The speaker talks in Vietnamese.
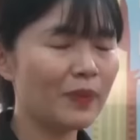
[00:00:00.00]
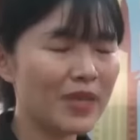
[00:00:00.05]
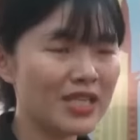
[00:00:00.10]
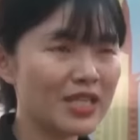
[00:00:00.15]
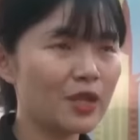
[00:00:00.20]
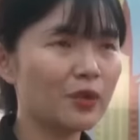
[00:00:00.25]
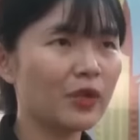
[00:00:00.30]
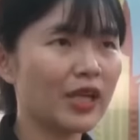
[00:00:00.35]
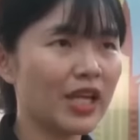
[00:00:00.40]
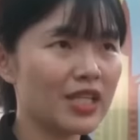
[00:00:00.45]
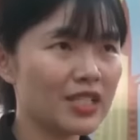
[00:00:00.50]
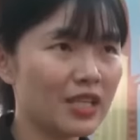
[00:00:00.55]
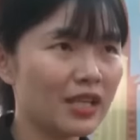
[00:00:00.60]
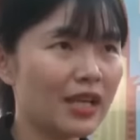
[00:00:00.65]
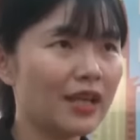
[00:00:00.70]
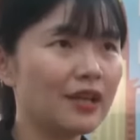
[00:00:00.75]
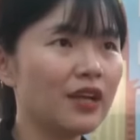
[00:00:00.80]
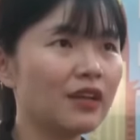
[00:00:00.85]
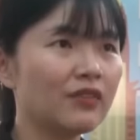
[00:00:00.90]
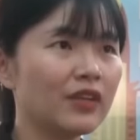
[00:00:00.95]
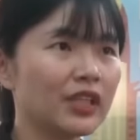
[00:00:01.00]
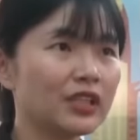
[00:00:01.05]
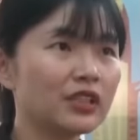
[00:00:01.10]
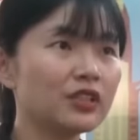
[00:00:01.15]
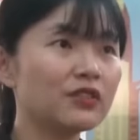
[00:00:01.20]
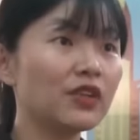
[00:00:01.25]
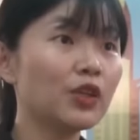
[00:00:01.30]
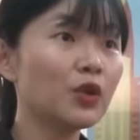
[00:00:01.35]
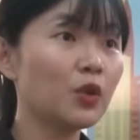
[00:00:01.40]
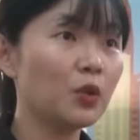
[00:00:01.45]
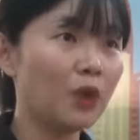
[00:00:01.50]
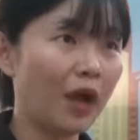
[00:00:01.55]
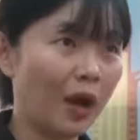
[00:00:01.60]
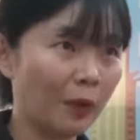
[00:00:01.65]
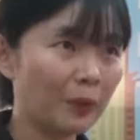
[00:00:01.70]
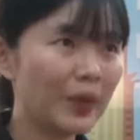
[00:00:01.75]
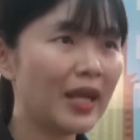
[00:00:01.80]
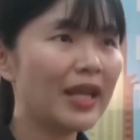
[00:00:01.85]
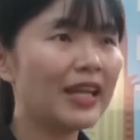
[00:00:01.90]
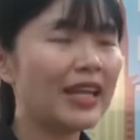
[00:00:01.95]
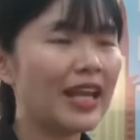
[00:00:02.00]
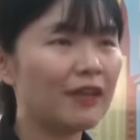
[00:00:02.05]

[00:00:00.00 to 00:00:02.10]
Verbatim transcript: UNIMATES Education là đơn vị tư vấn du học,